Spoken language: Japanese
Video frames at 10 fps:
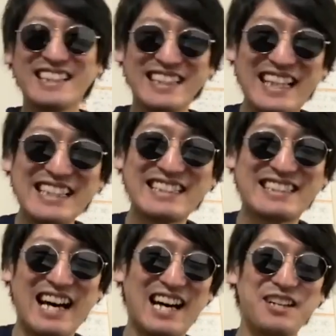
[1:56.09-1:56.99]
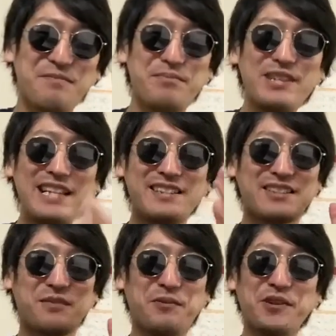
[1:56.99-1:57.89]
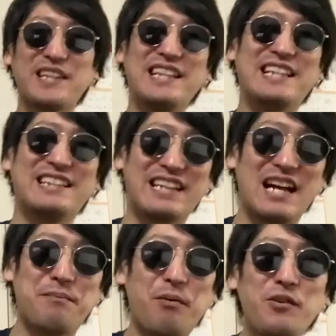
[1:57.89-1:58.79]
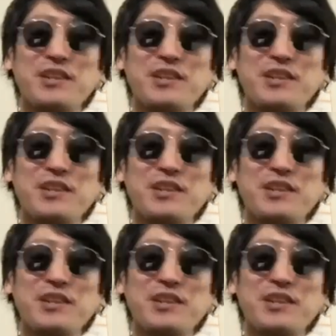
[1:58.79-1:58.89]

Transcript: だってさ、プリッツとポッキーだったら、ポッッ